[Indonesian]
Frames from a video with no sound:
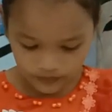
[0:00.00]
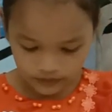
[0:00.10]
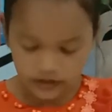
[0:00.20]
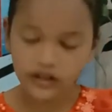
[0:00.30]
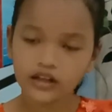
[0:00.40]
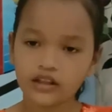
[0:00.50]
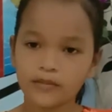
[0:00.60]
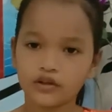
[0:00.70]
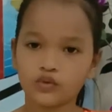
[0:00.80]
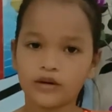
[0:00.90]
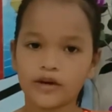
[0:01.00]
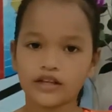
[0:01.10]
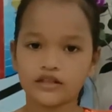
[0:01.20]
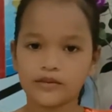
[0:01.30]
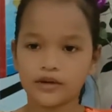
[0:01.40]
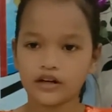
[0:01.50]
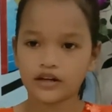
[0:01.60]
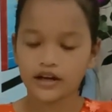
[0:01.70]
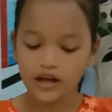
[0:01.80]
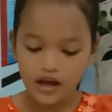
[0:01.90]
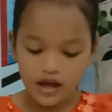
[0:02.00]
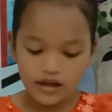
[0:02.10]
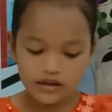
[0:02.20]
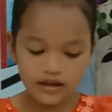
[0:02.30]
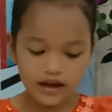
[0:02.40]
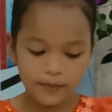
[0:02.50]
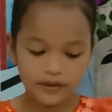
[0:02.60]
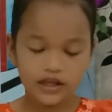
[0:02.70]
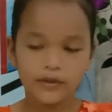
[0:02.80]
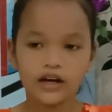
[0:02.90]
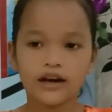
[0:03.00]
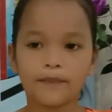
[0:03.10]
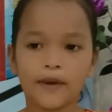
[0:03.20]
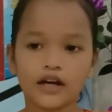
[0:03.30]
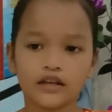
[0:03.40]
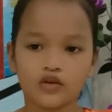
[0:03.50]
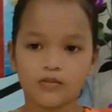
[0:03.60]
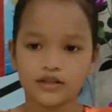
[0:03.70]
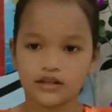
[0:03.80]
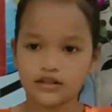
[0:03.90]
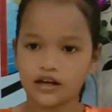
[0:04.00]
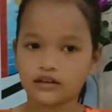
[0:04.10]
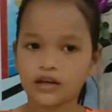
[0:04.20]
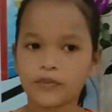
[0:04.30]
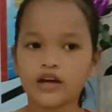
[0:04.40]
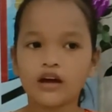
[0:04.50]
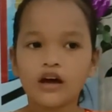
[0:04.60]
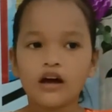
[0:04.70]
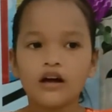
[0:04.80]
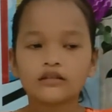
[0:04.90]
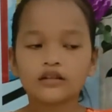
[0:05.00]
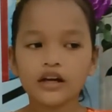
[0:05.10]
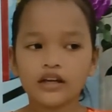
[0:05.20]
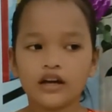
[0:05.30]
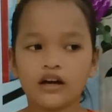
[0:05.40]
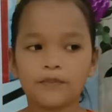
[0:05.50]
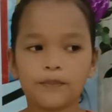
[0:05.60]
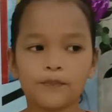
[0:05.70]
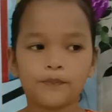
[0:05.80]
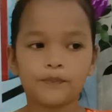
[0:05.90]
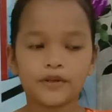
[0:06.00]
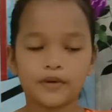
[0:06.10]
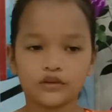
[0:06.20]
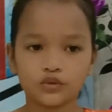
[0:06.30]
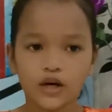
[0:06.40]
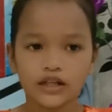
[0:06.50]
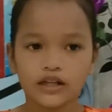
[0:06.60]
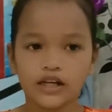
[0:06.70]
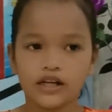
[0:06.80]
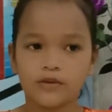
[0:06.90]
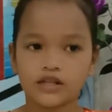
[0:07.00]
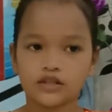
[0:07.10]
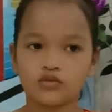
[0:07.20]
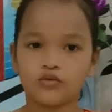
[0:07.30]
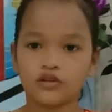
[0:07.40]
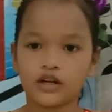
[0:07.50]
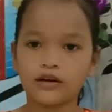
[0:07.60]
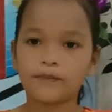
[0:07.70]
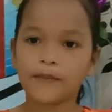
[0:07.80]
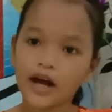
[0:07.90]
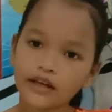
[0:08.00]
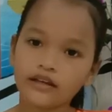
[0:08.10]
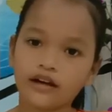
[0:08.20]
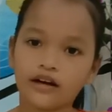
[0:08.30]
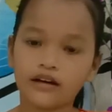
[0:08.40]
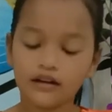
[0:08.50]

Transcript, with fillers: Tuk kita mentuhan bagi jadi minandai. Ia pertama lapangnya ke bangsa Israel, tapi tuk ia pertama Tuhan lid ibas tubuh Ya.